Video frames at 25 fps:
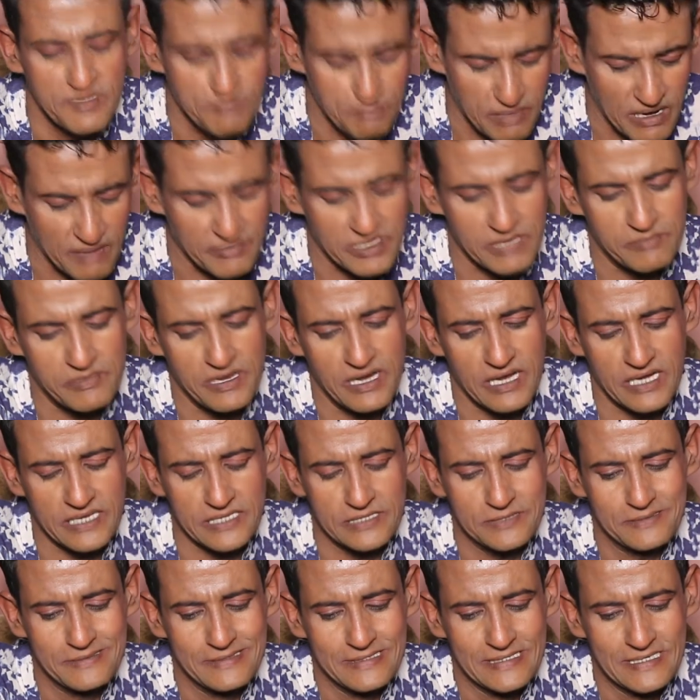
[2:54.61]
পাবিল ভাই
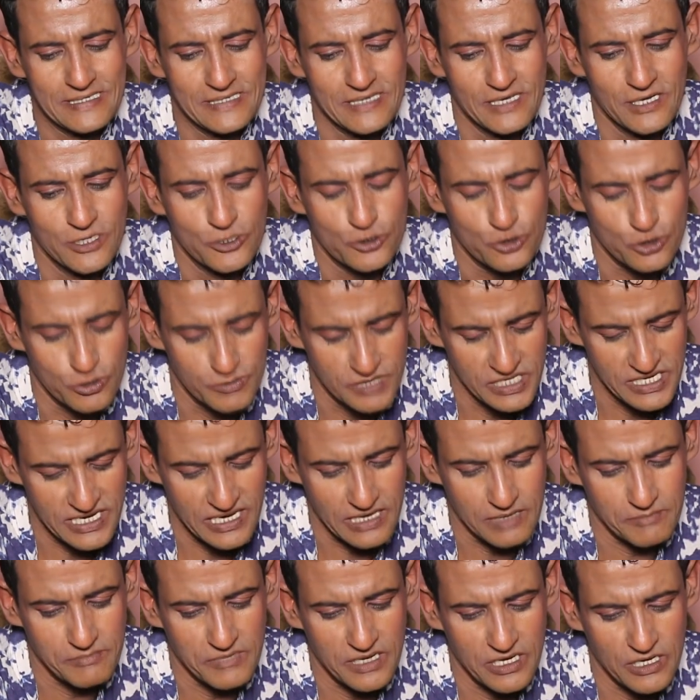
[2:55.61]
সুমিল
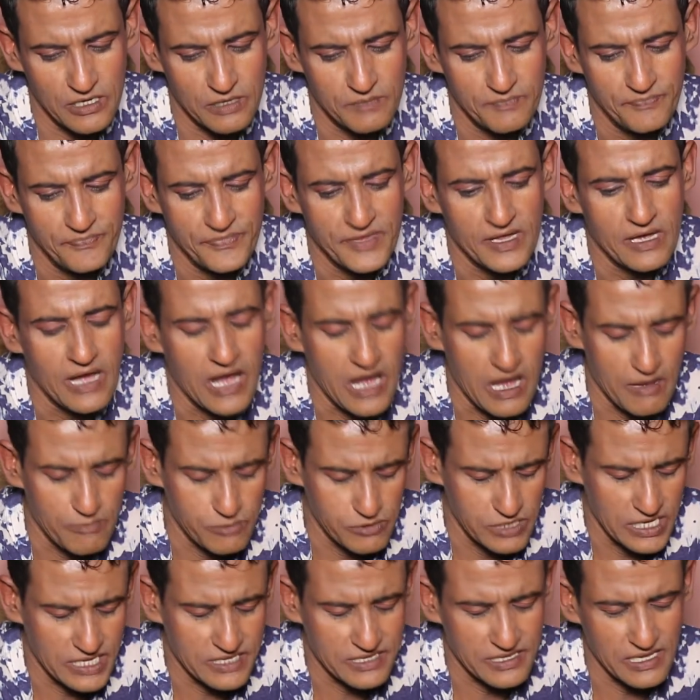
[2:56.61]
খালমা হাবুল
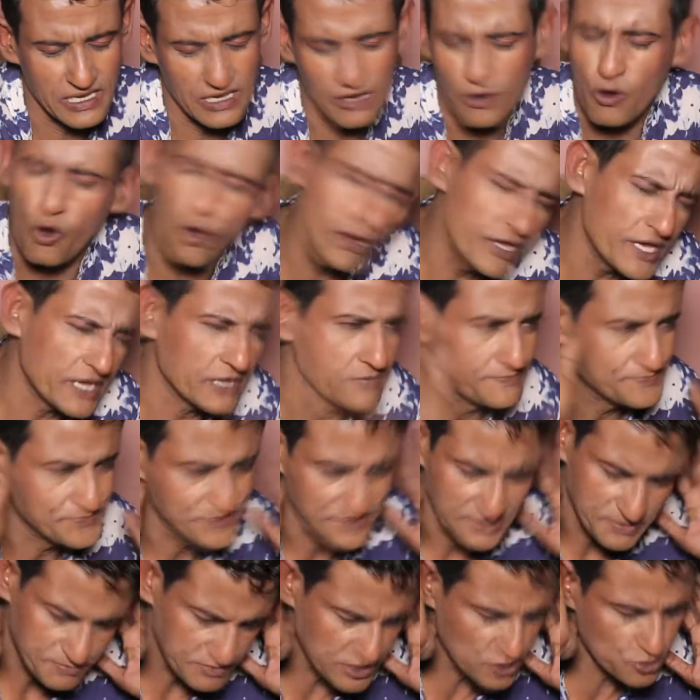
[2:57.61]
নানা অনেক
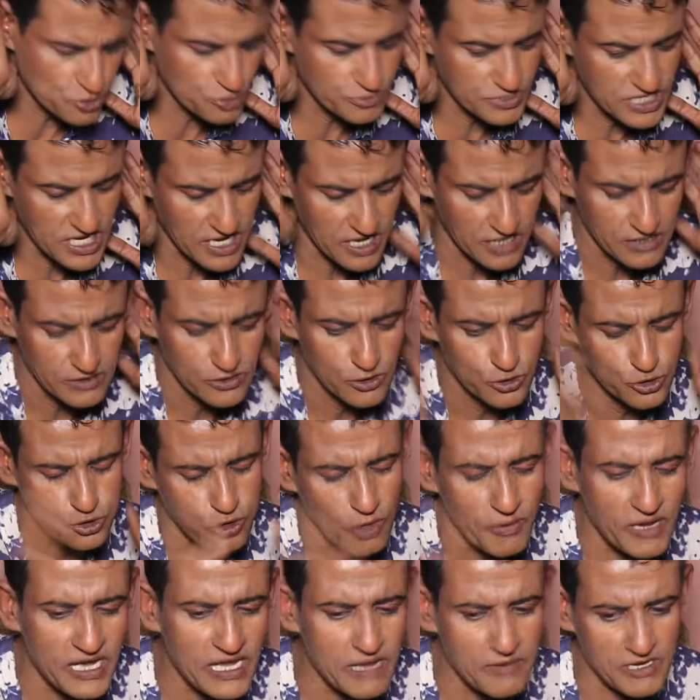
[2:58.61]
পীযুষ দা
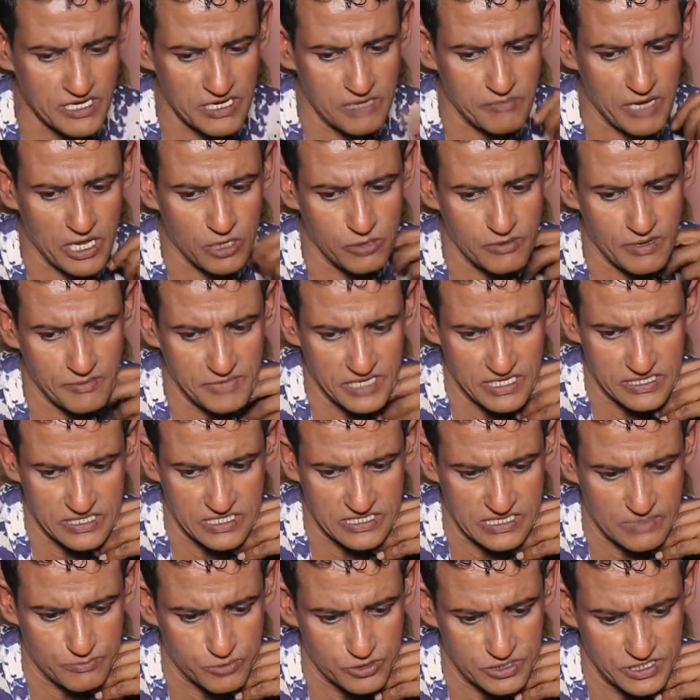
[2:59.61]
সবাই আমাকে ভালোভাবে একটা
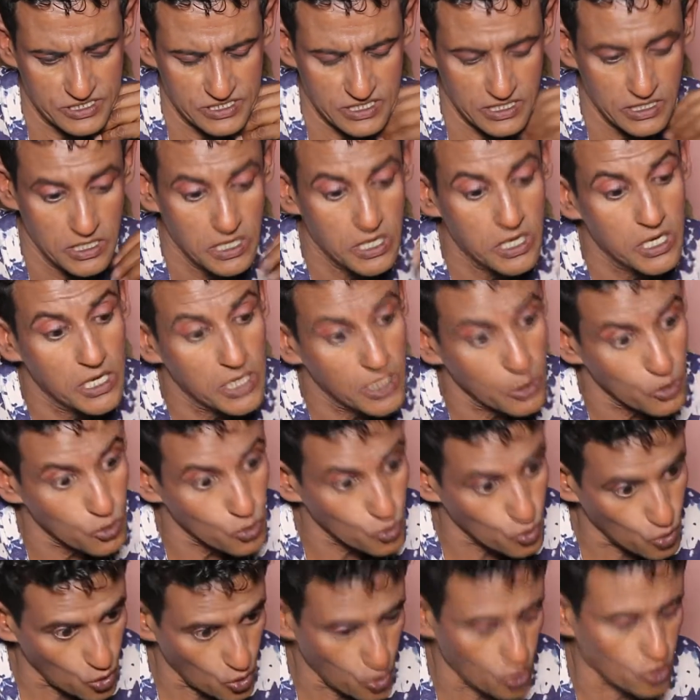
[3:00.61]
সাপোর্ট দিয়েছে
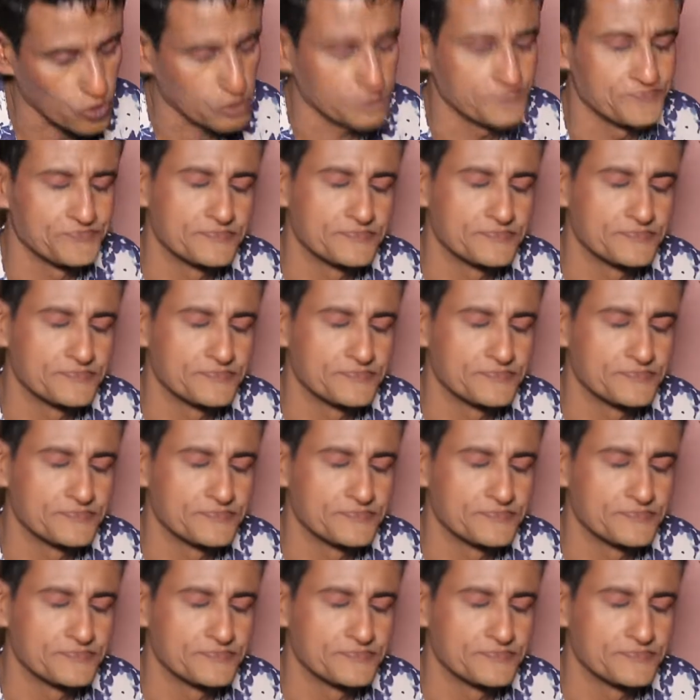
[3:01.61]
কর